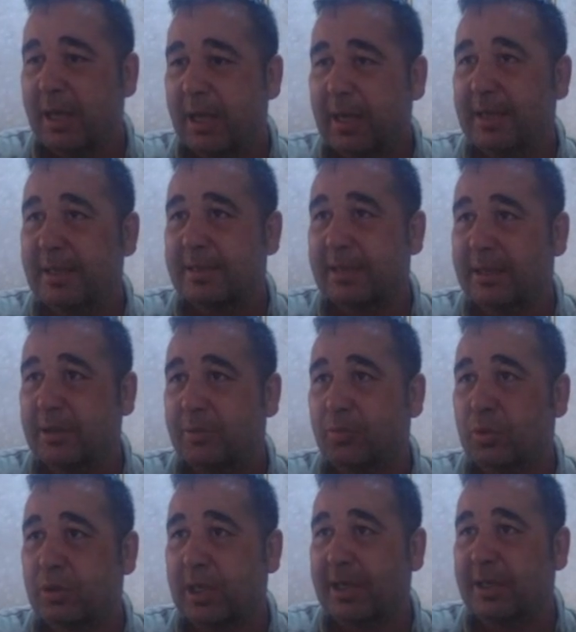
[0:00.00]
Arasay'da
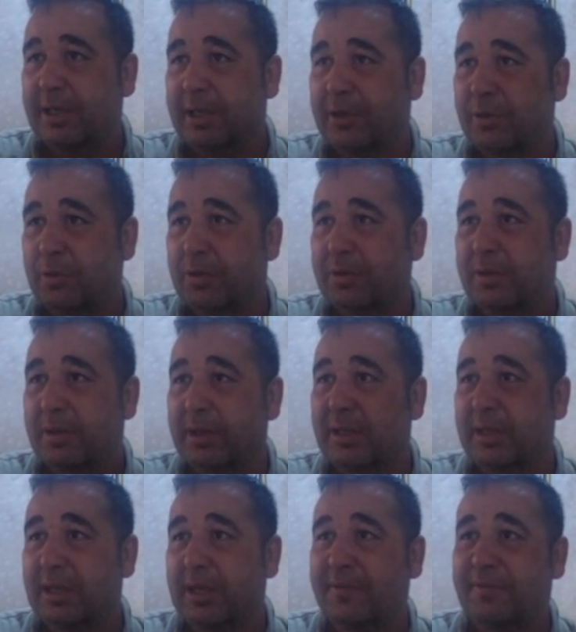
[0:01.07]
buradan red diyor. E,
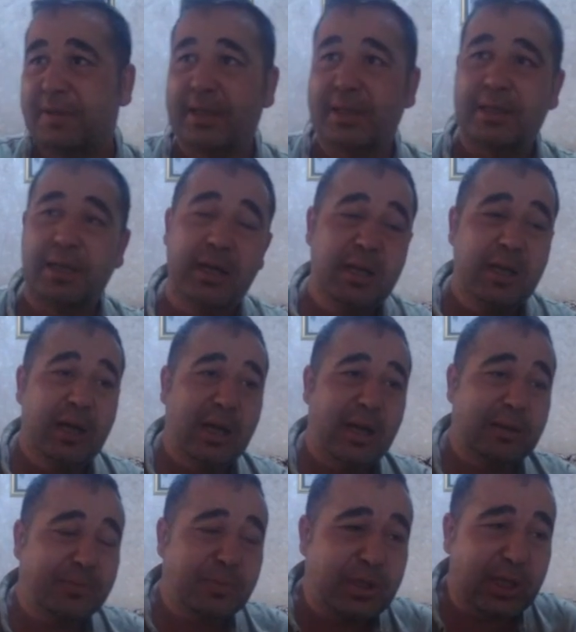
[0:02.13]
grafikte de
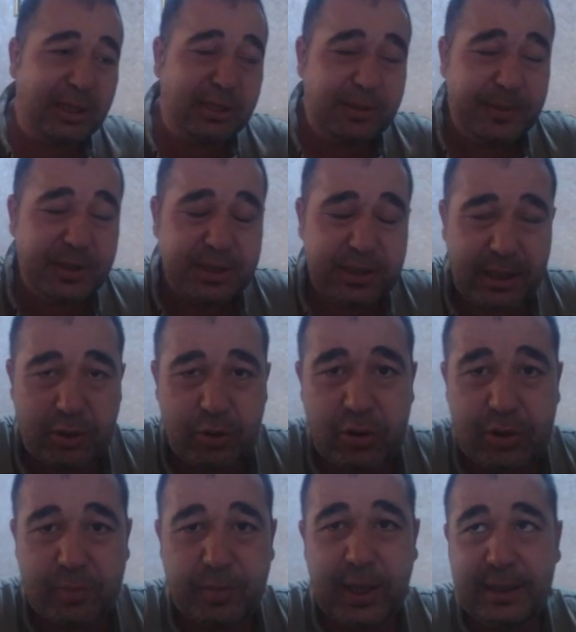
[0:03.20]

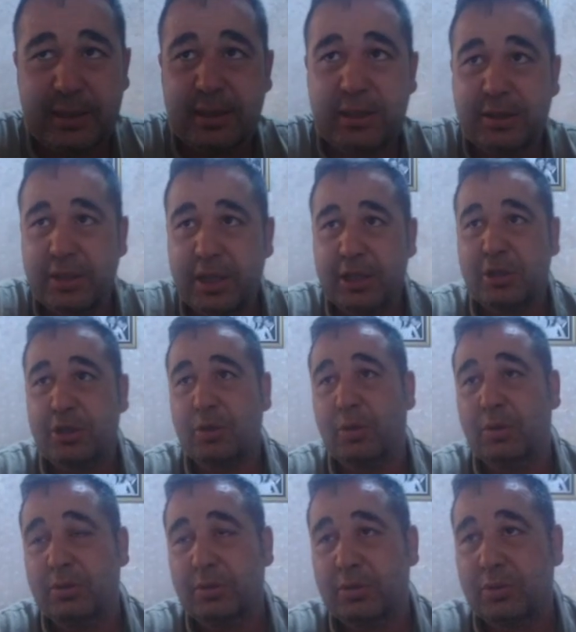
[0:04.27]
66.800 bandının range
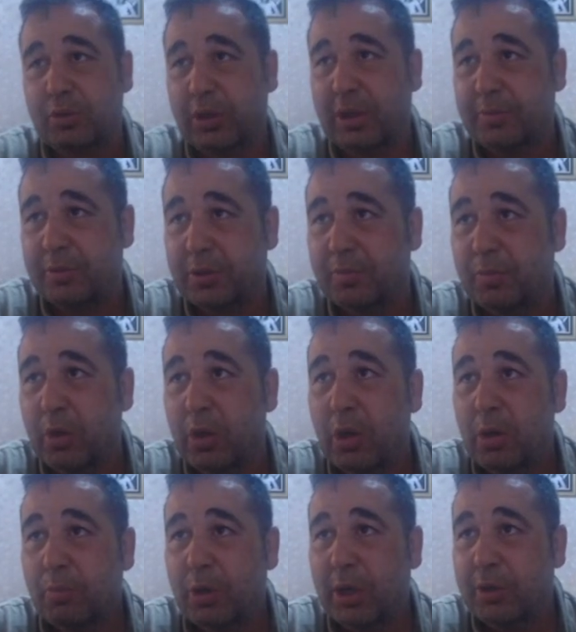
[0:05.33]
olduğunu söylemiştim.
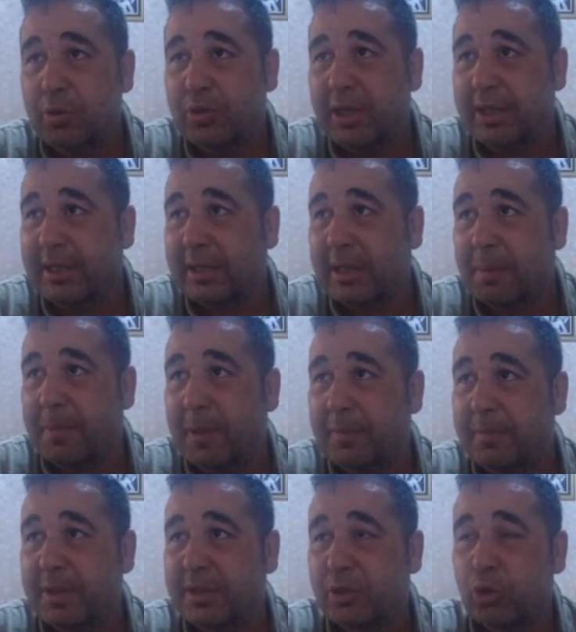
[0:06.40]
Buranın üzerinde
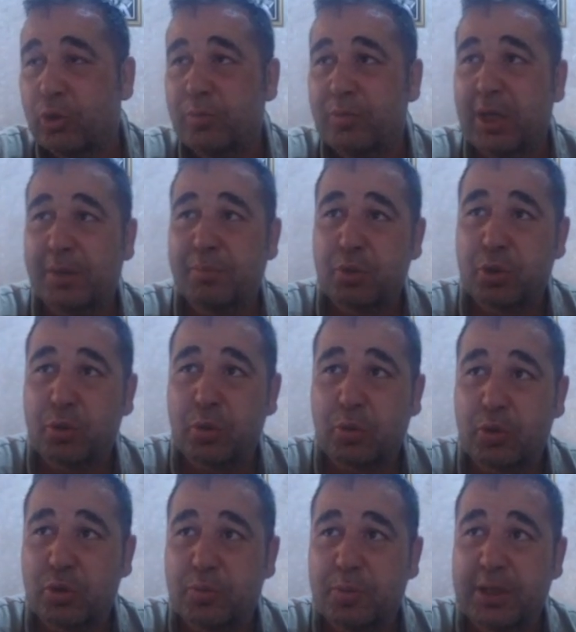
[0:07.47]
kapanması durumunda
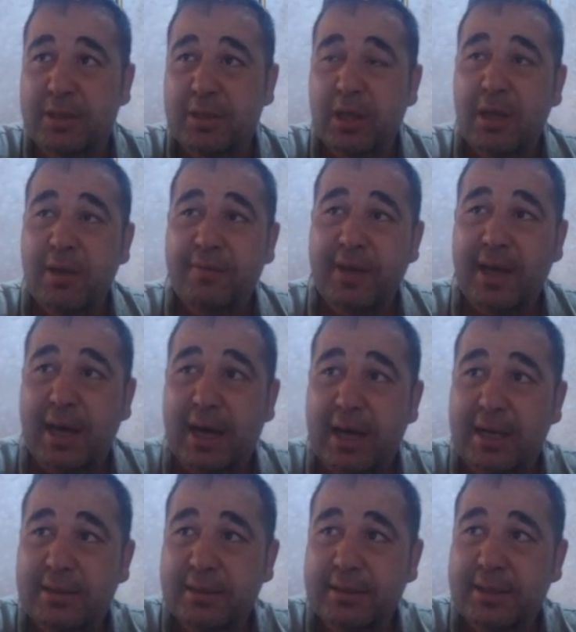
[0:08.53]
69.000 ve
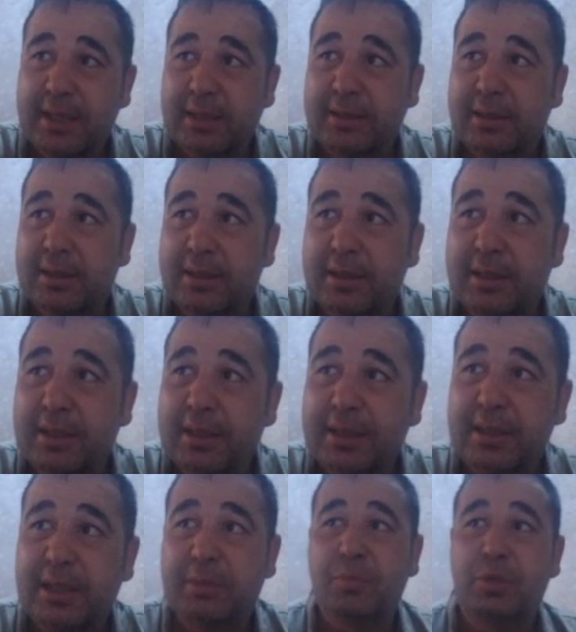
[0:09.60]
ardından e,
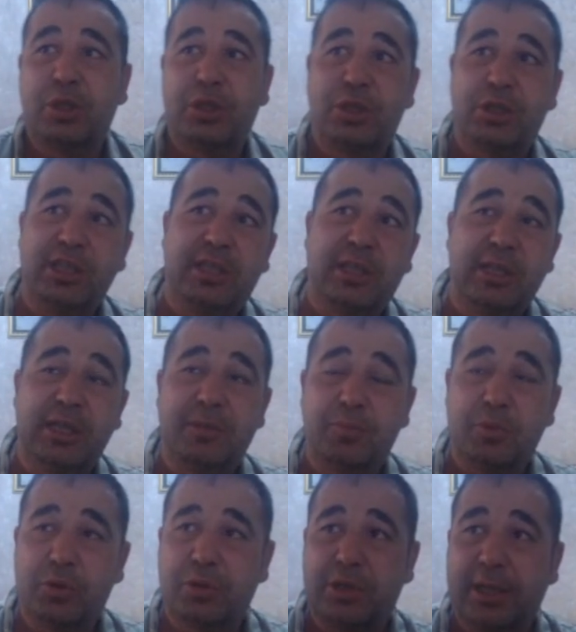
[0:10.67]

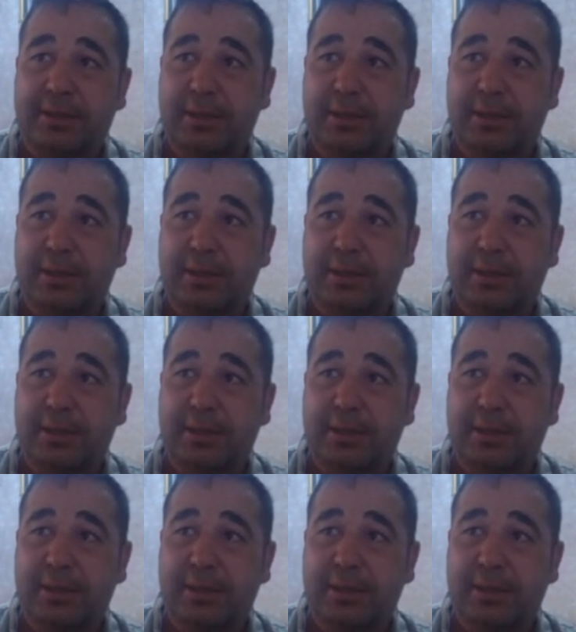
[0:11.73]
72-73.